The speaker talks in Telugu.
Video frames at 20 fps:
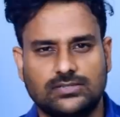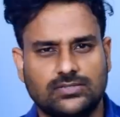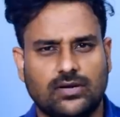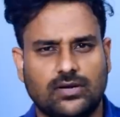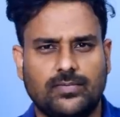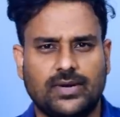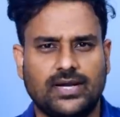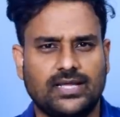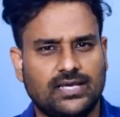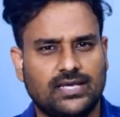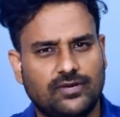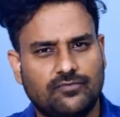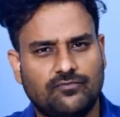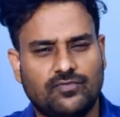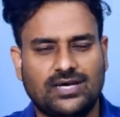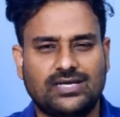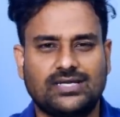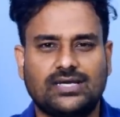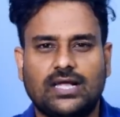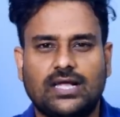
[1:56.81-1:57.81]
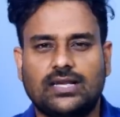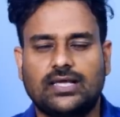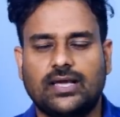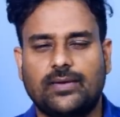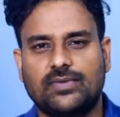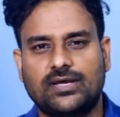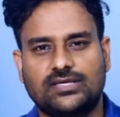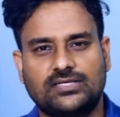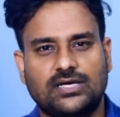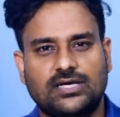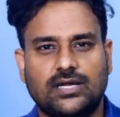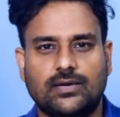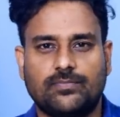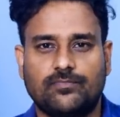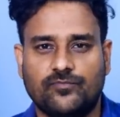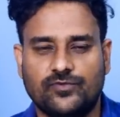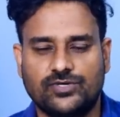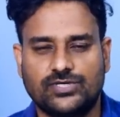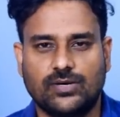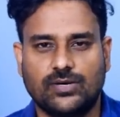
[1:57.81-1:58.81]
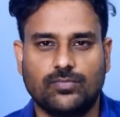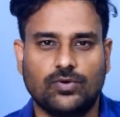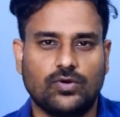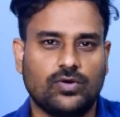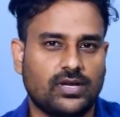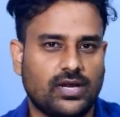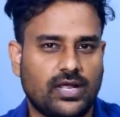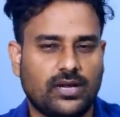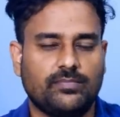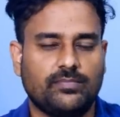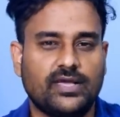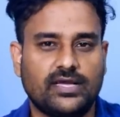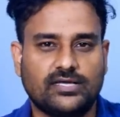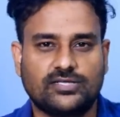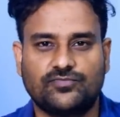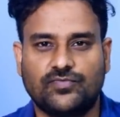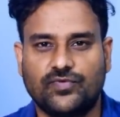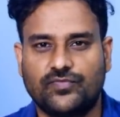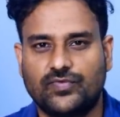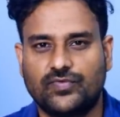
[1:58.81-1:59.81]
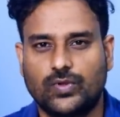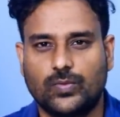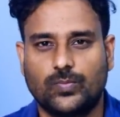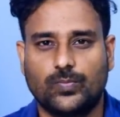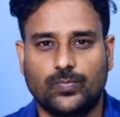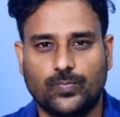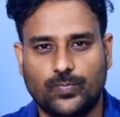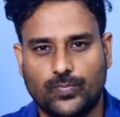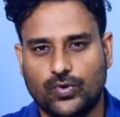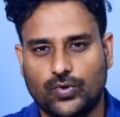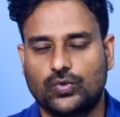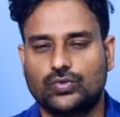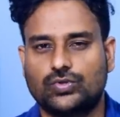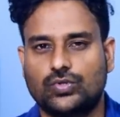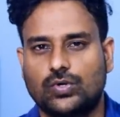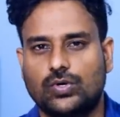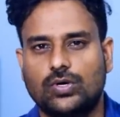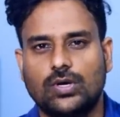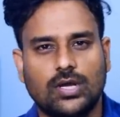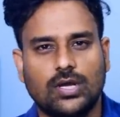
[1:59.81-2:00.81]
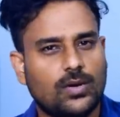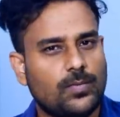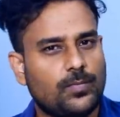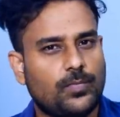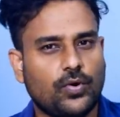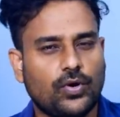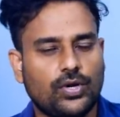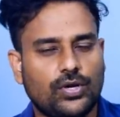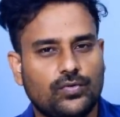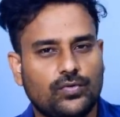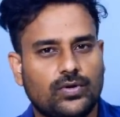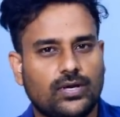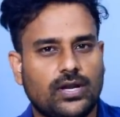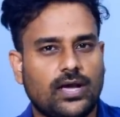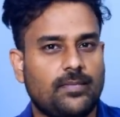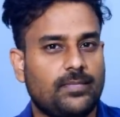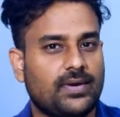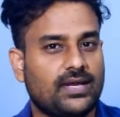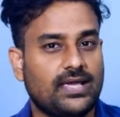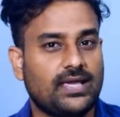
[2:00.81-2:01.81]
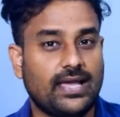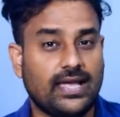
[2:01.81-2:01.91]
సో మనకి వర్టికల్ కెమెరా సెటప్ విషయంలో రియల్మీ ఎక్స్ ఫిఫ్టీ ప్రోతో పోలి ఉన్న మనకి